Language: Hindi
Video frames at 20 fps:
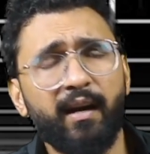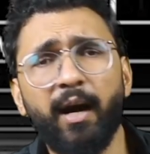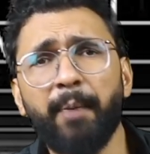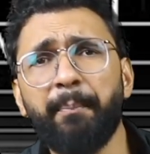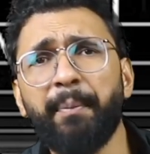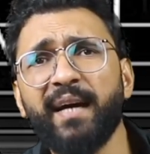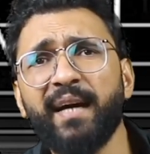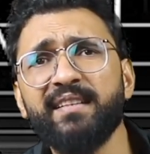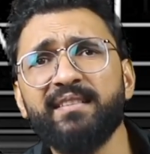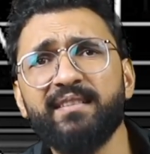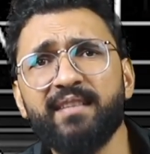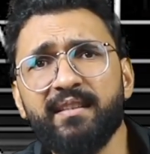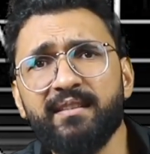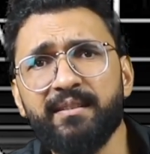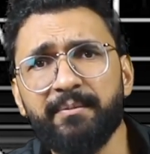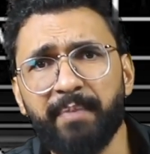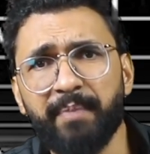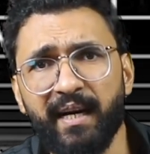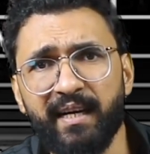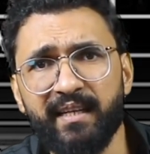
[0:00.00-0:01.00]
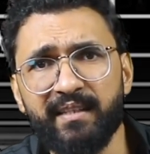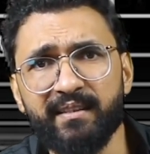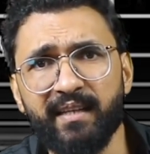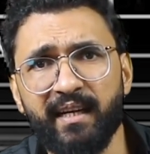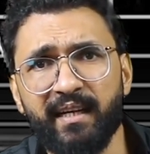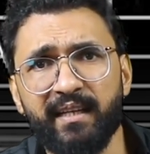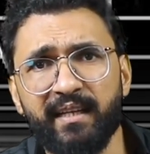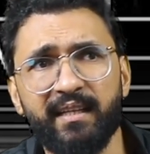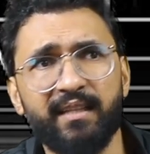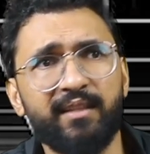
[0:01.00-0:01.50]
आप पाकिस्तान से बाहर
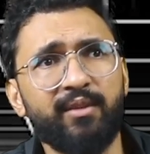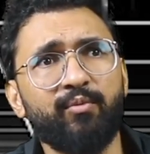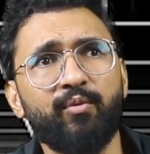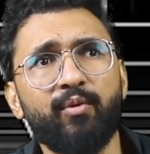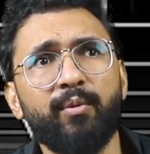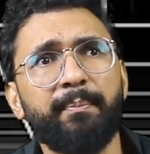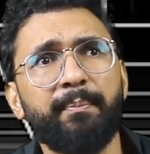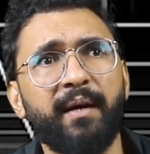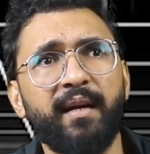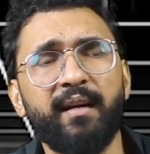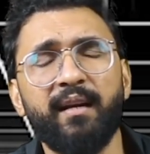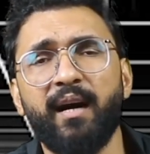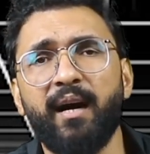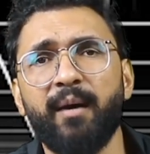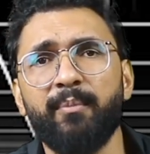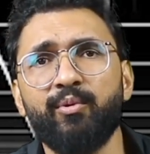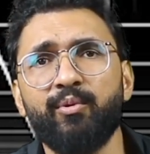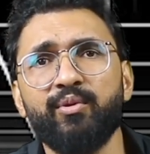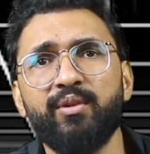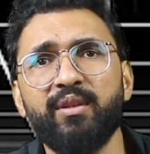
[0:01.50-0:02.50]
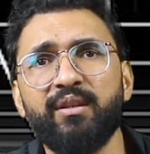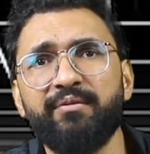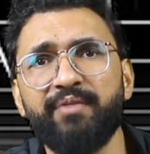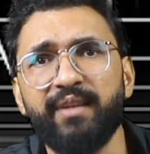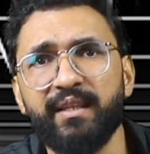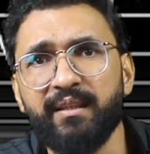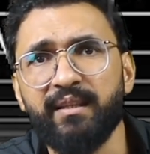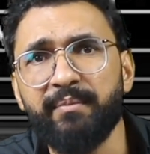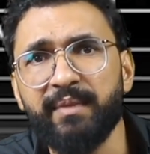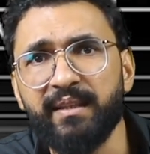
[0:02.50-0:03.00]
जाएंगे तो वो फल आपको उतना
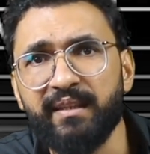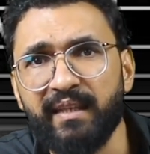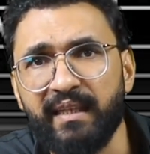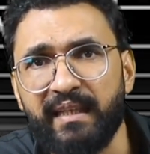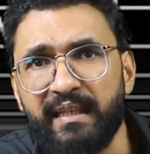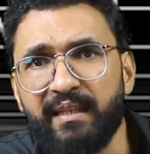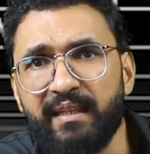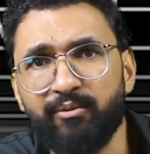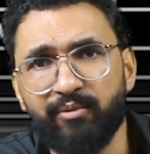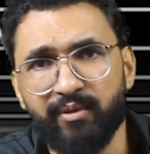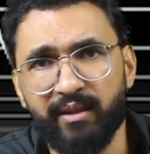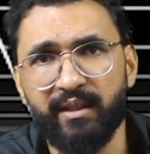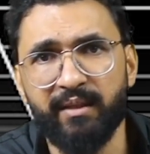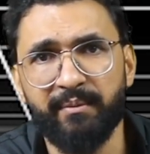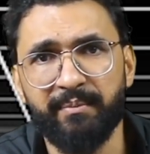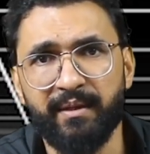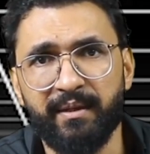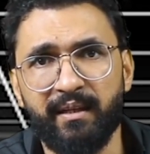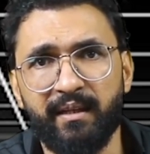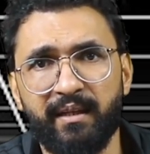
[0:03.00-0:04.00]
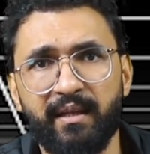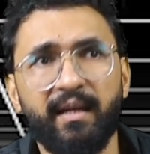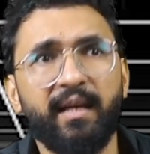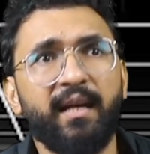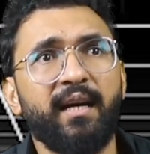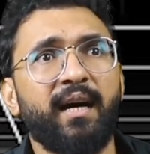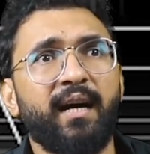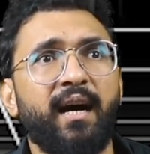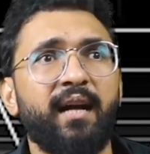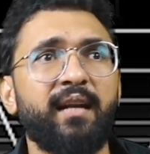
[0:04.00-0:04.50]
फ़ायदा मंद नहीं होंगे आपके लिए
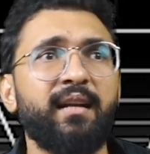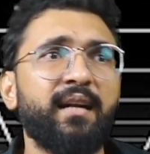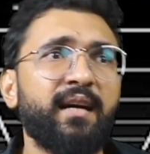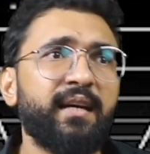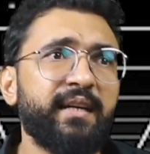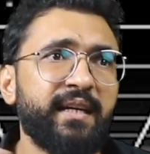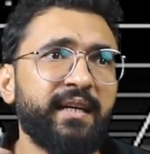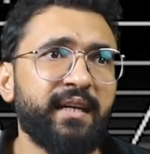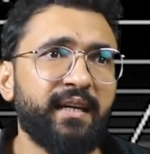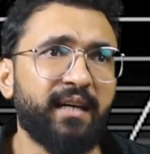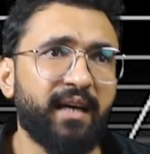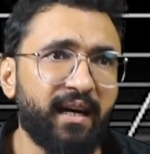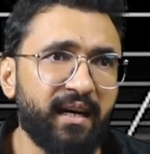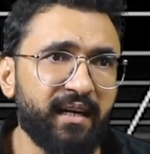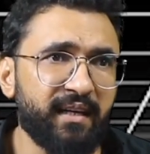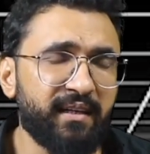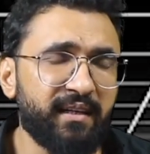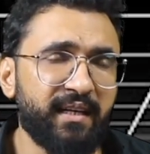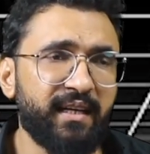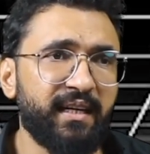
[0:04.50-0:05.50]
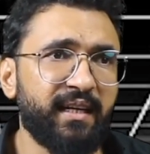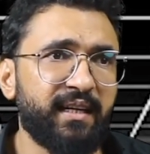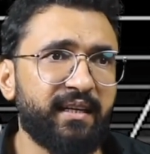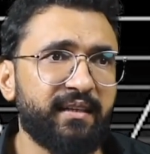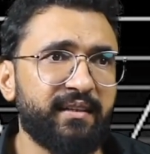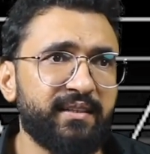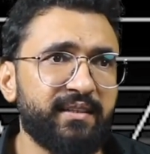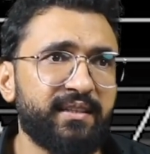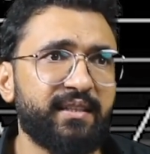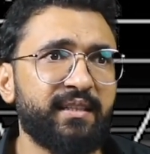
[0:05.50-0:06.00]
अल्लाह ने हर एक
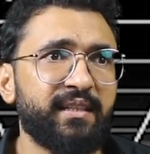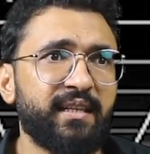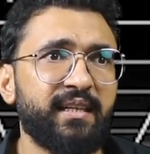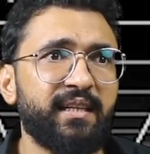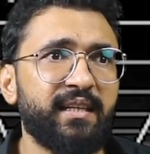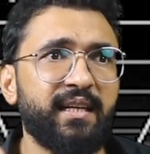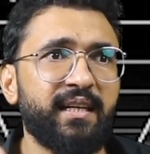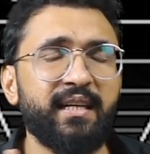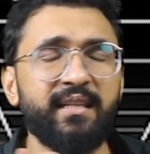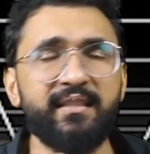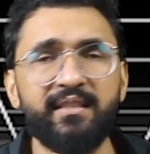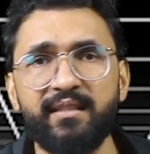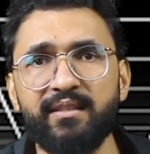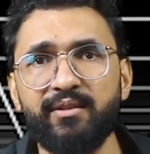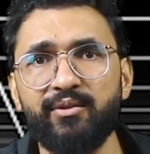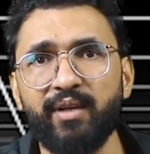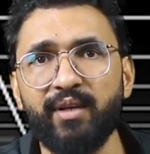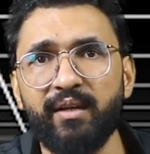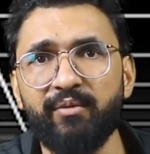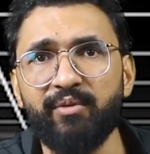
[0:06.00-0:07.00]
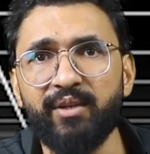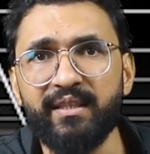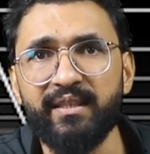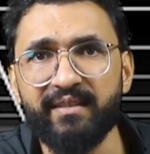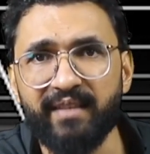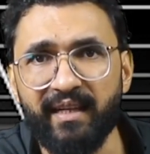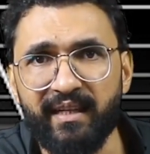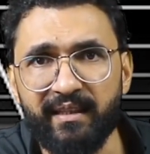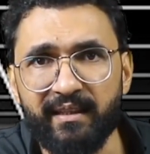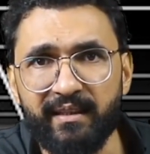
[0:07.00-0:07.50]
रीजन के लिए एक चीज़ जो है ना वो
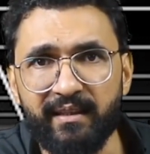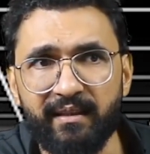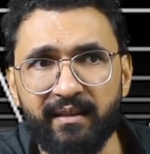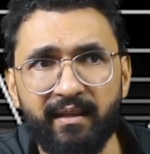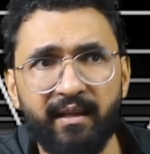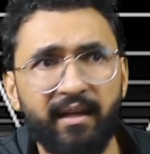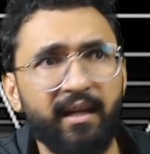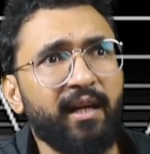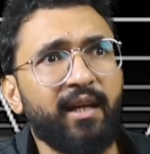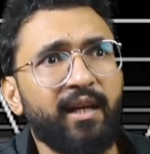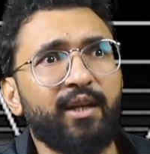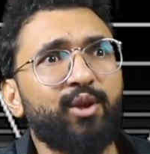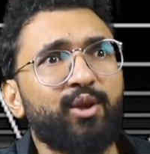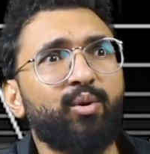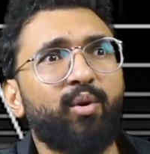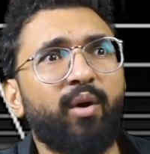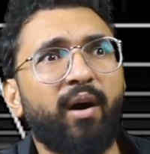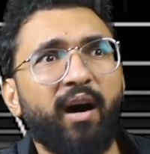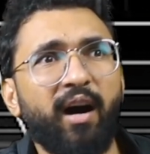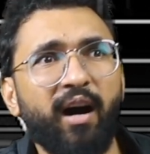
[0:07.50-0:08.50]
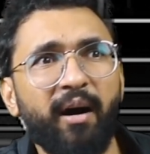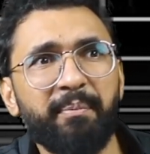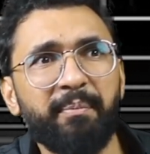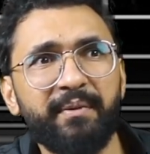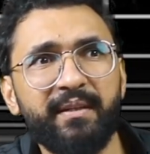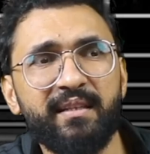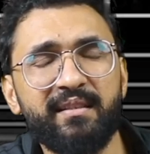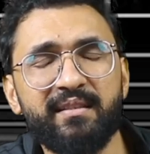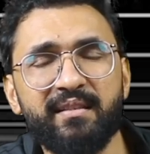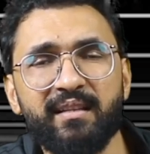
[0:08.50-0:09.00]
डिज़ाइन की है तो
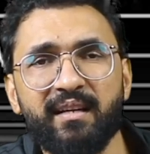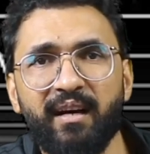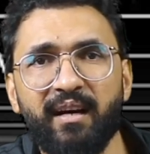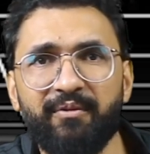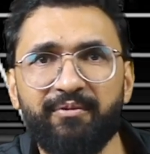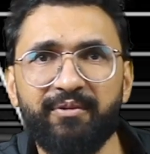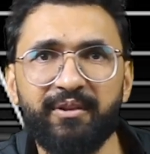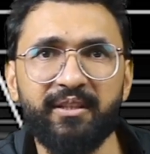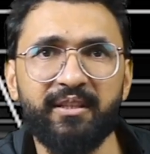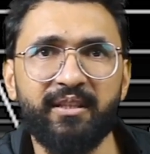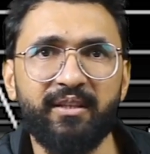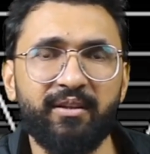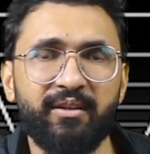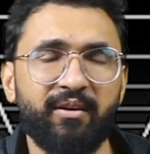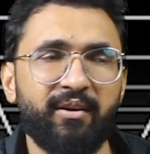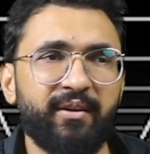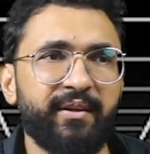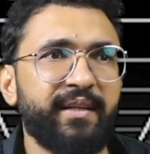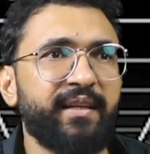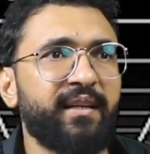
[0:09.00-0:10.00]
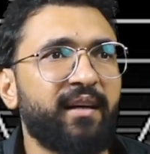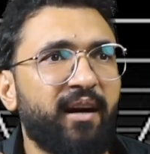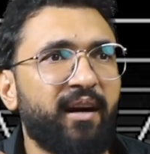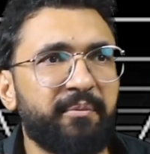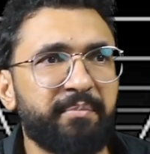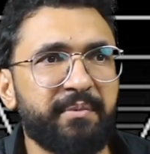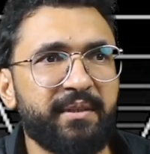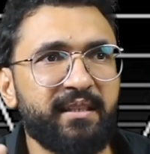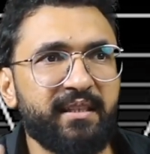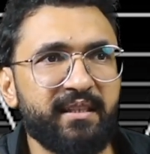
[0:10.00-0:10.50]
आपकी सकाफत के अकॉर्डिंग
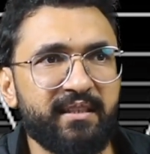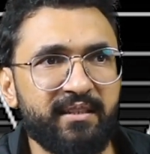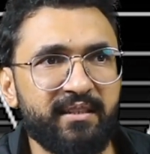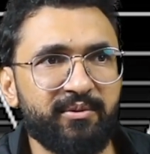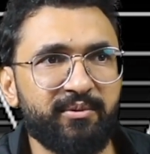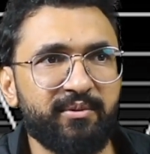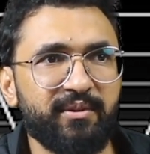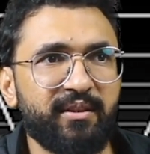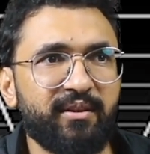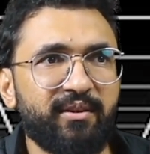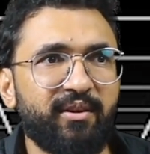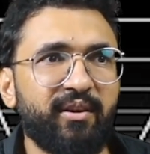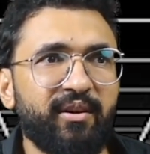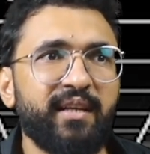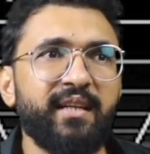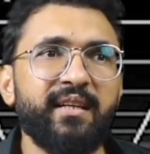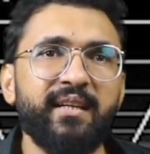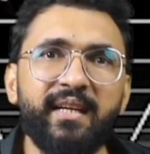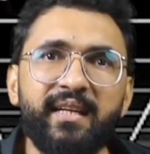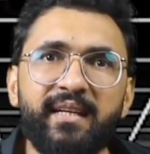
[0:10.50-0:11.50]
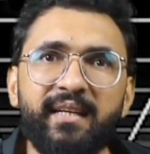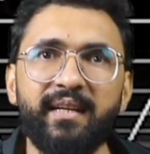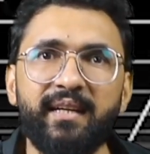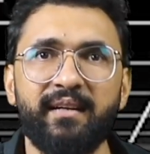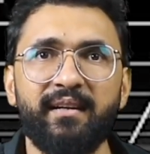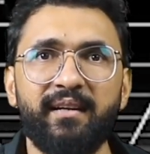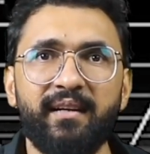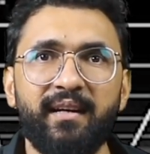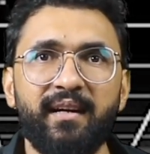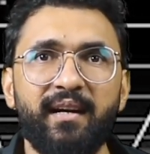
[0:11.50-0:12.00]
आपकी ये चीज़ों के अकॉर्डिंग नहीं है